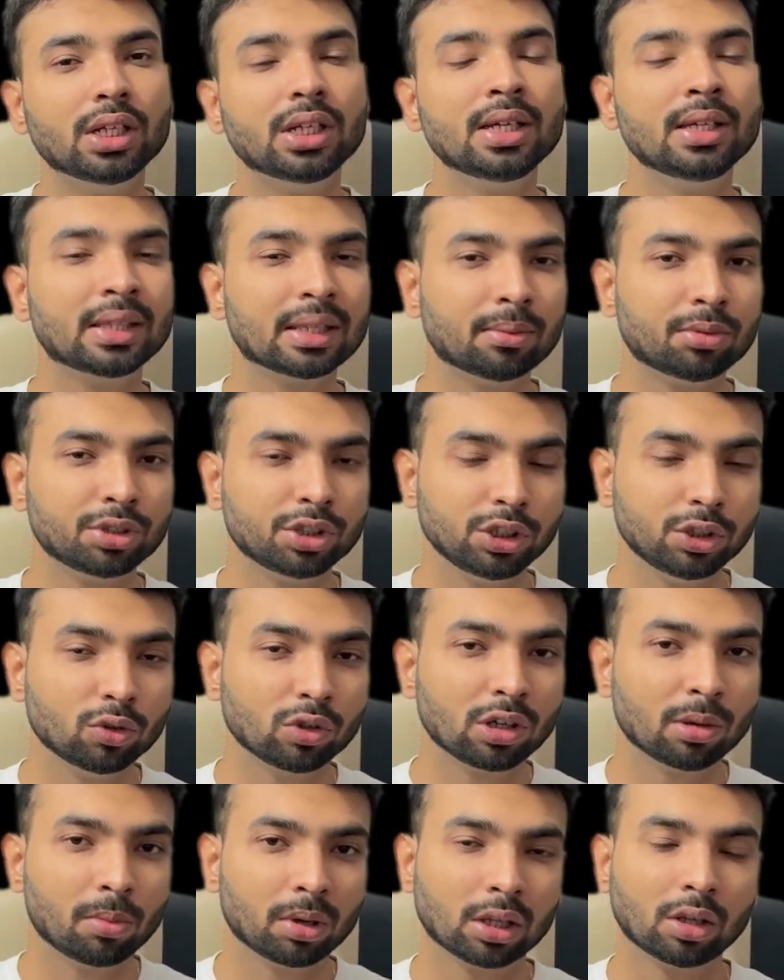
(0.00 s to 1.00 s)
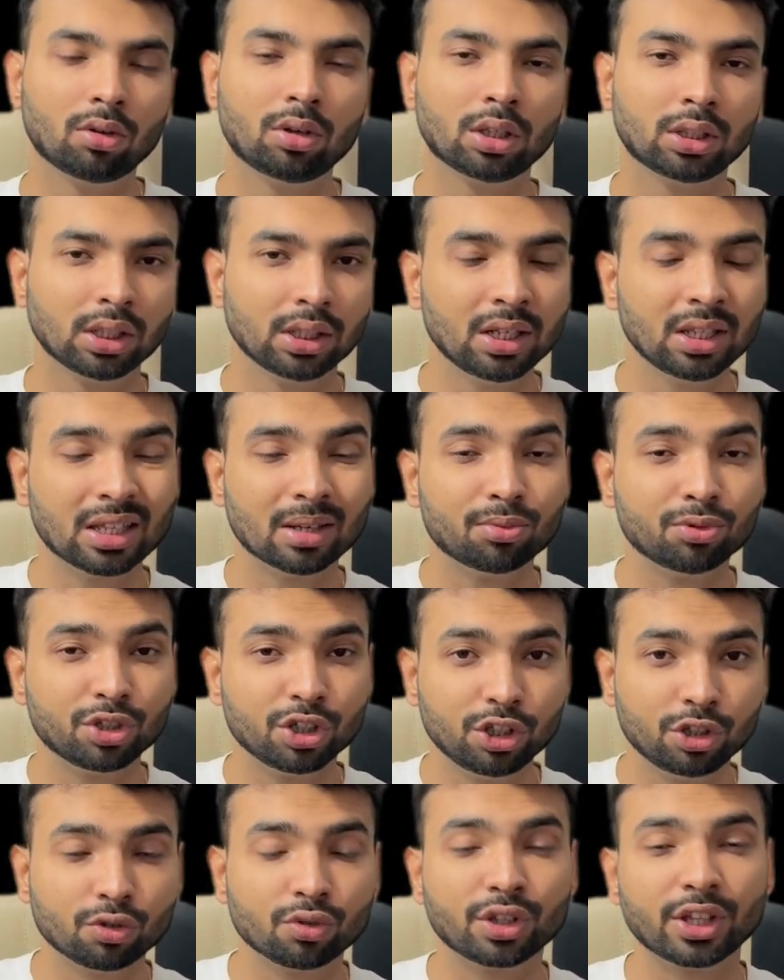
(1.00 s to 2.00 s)
इन्हीं सब चीज़ों के बदौलत इन्हीं सब
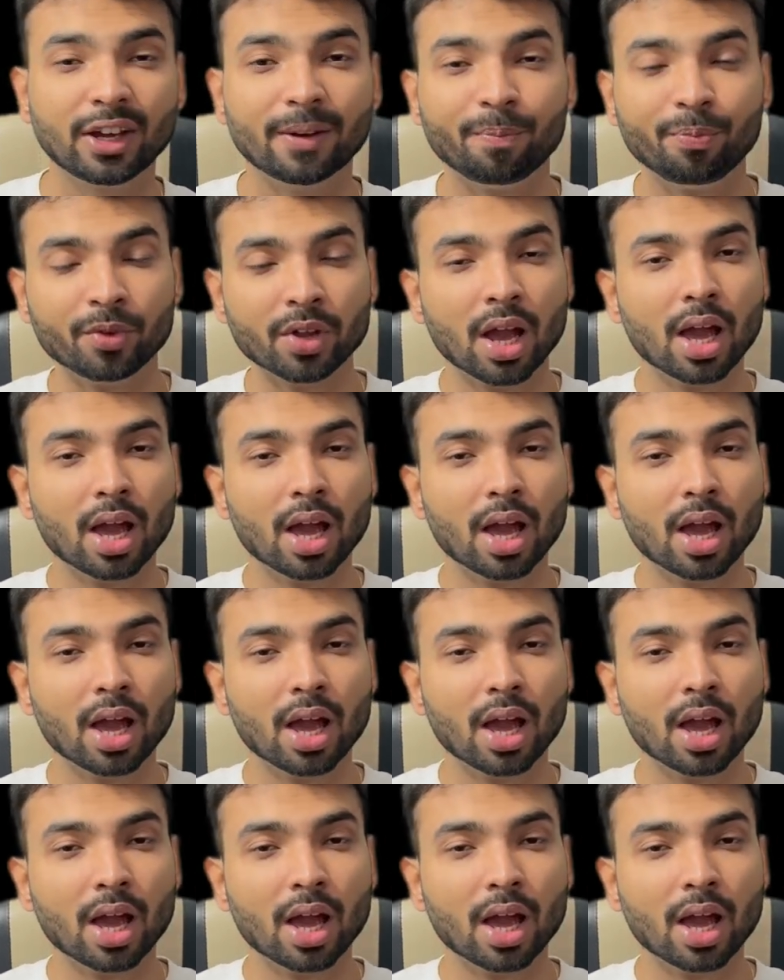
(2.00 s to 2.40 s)
चीज़ों से